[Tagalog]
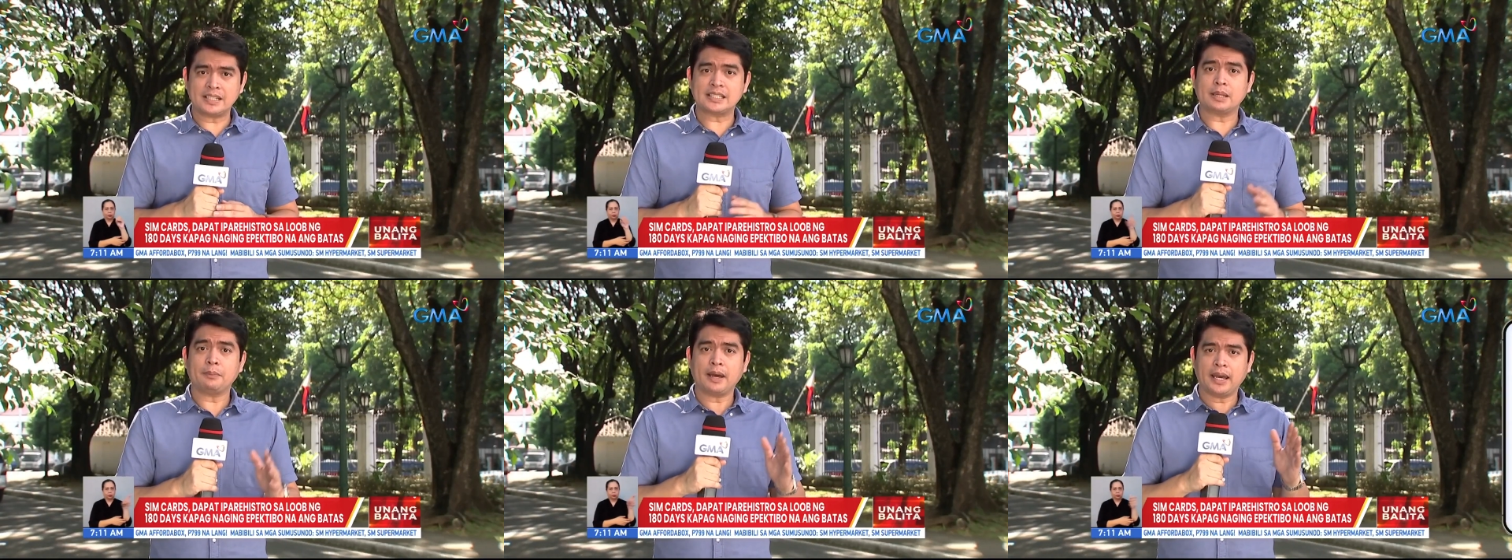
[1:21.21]

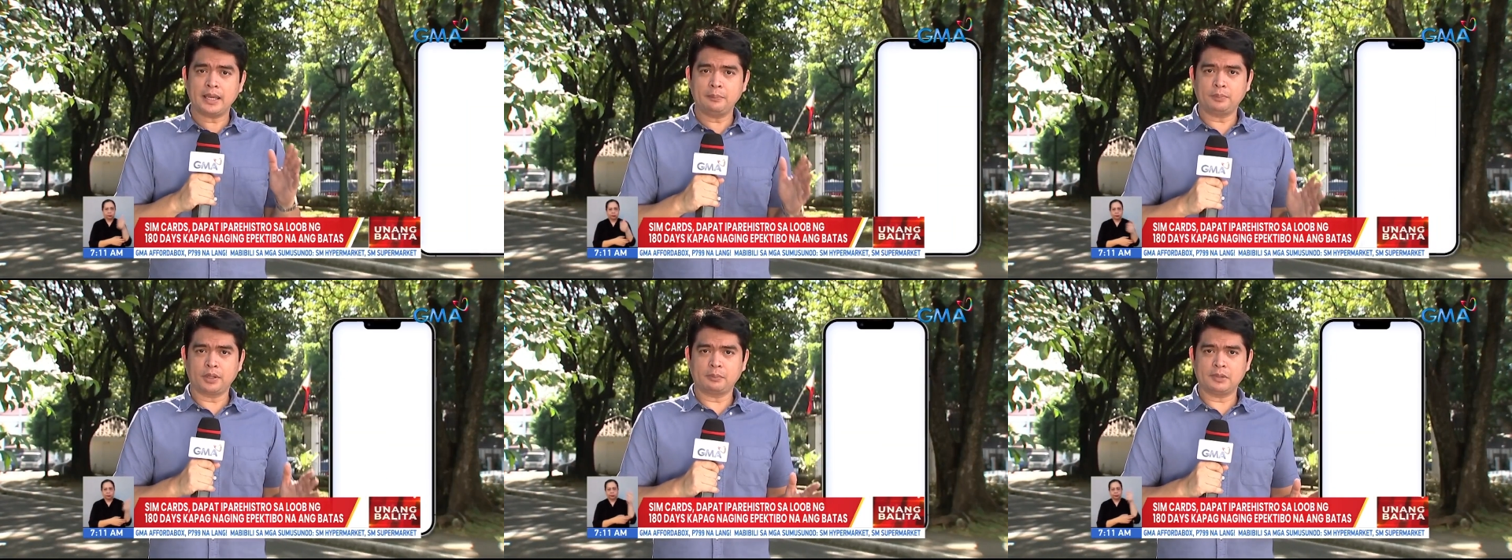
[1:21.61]
sa mga
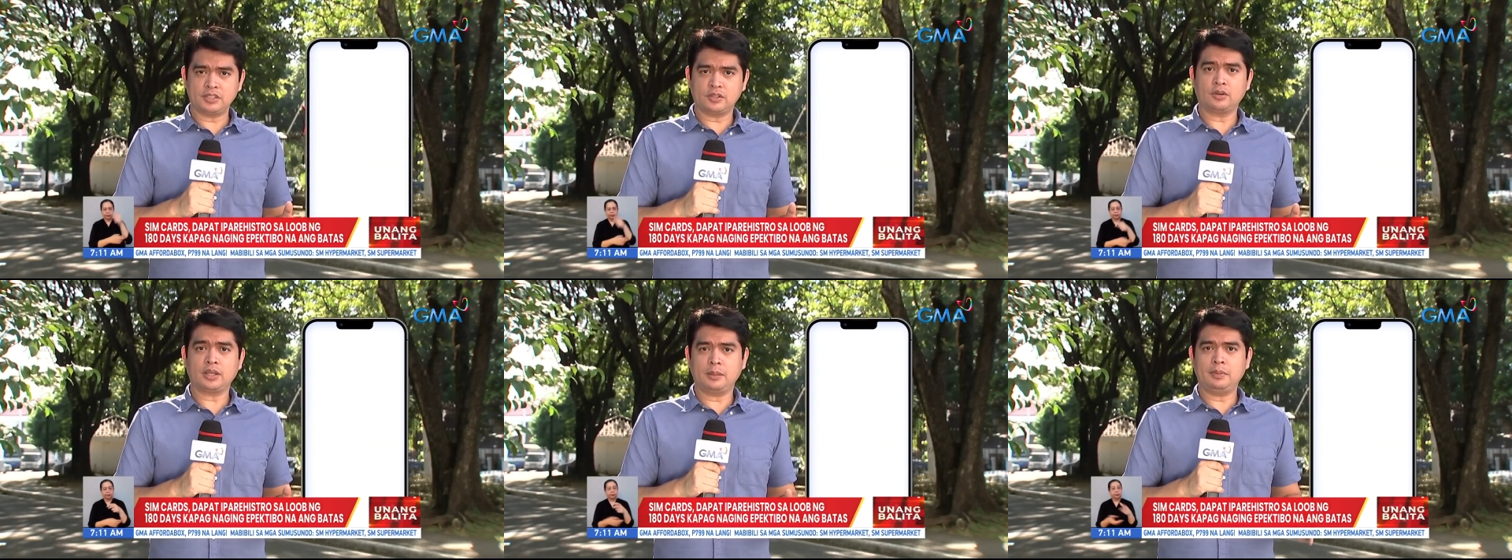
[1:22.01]

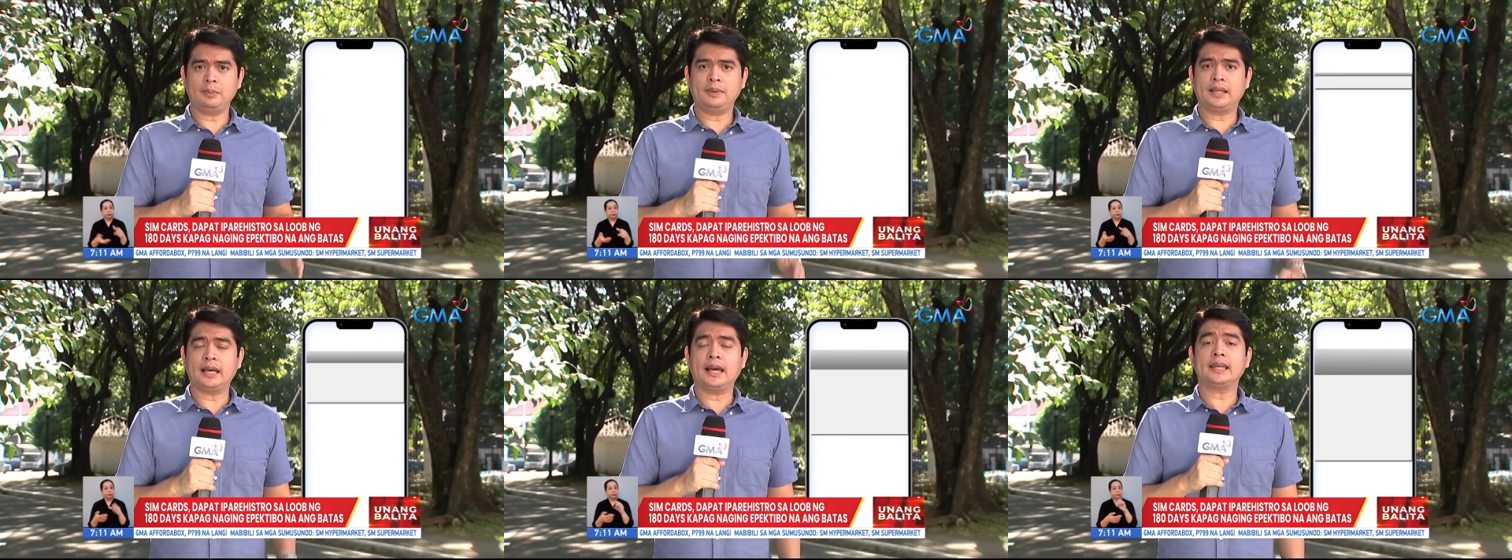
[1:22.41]
impormasyong
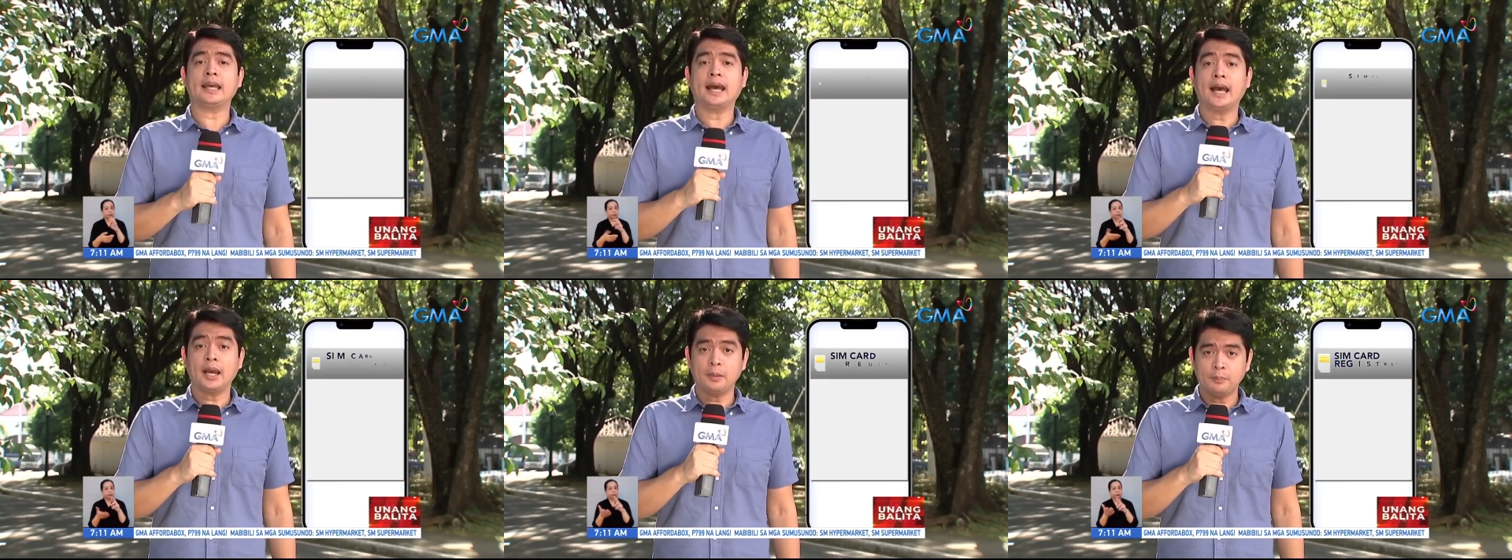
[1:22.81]
ibibigay
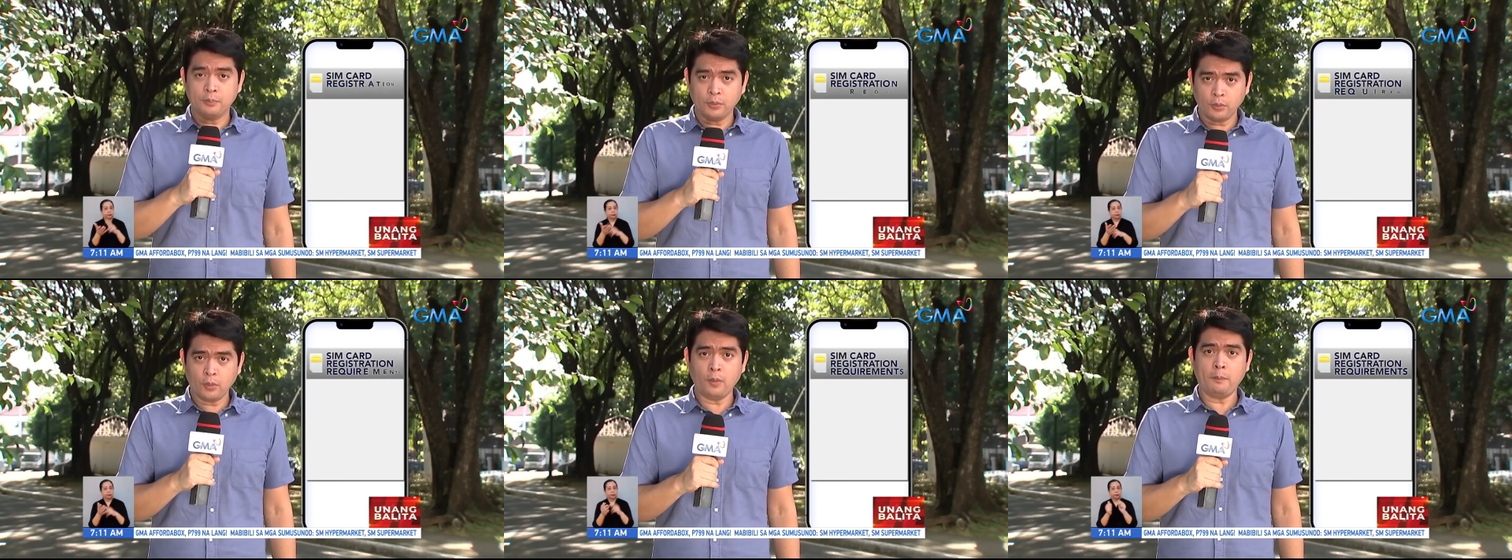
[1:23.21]
ang
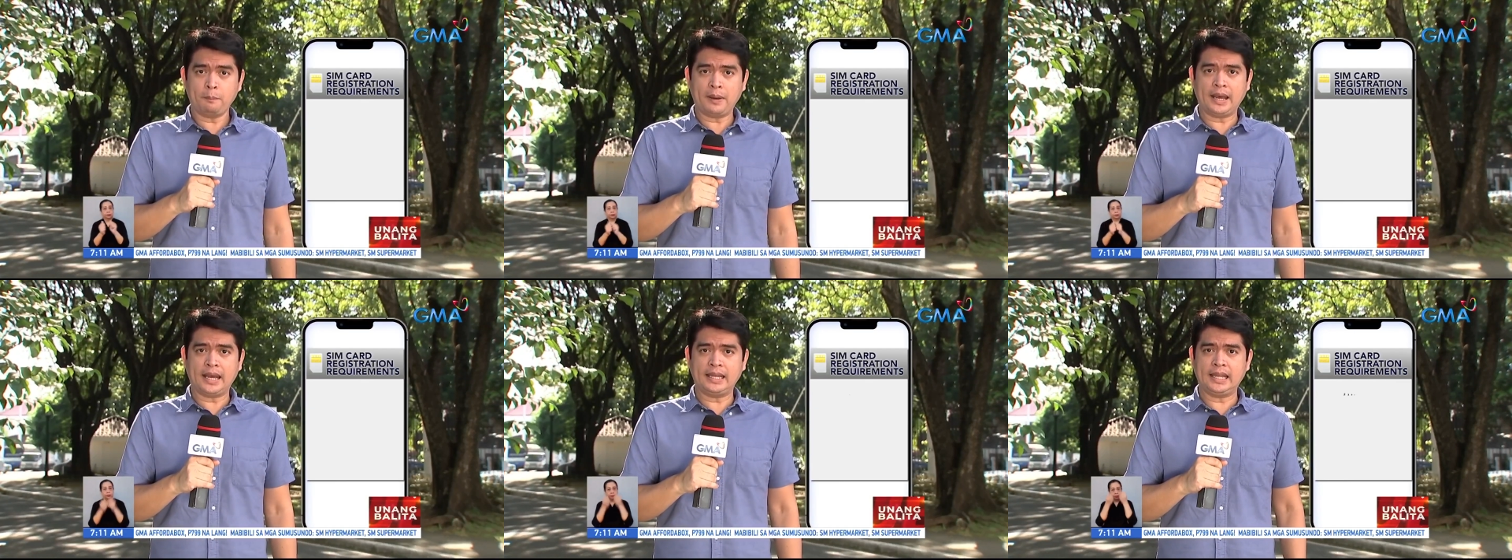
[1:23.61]
buong
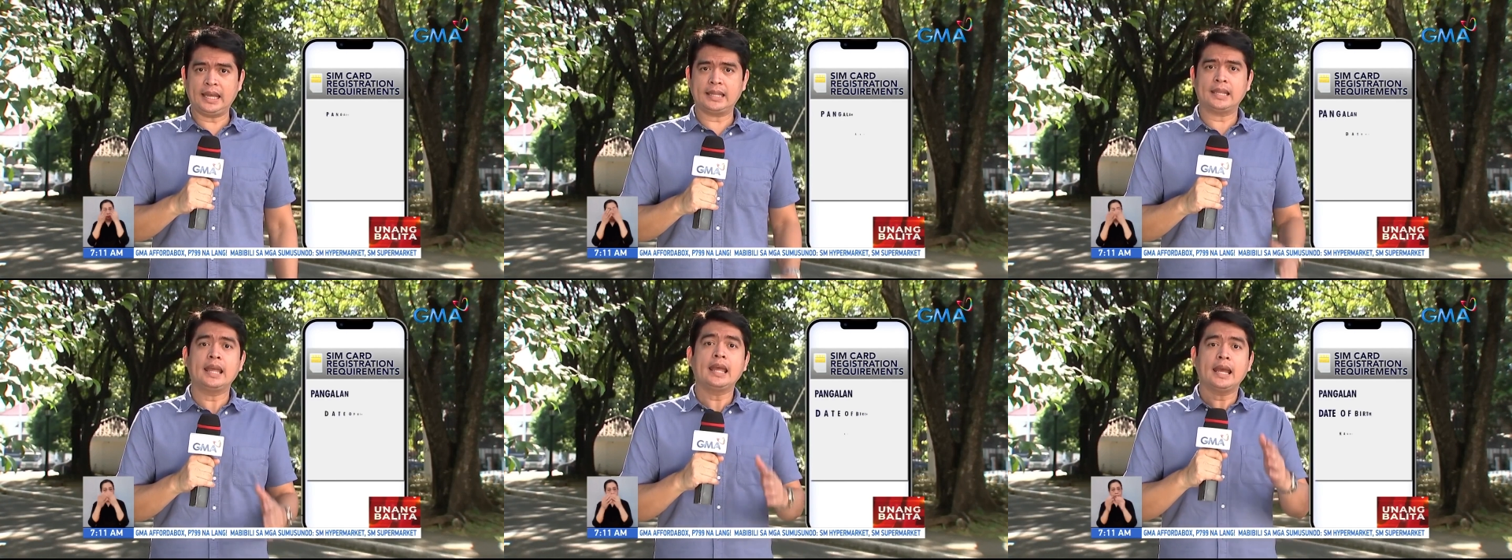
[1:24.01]
pangalan,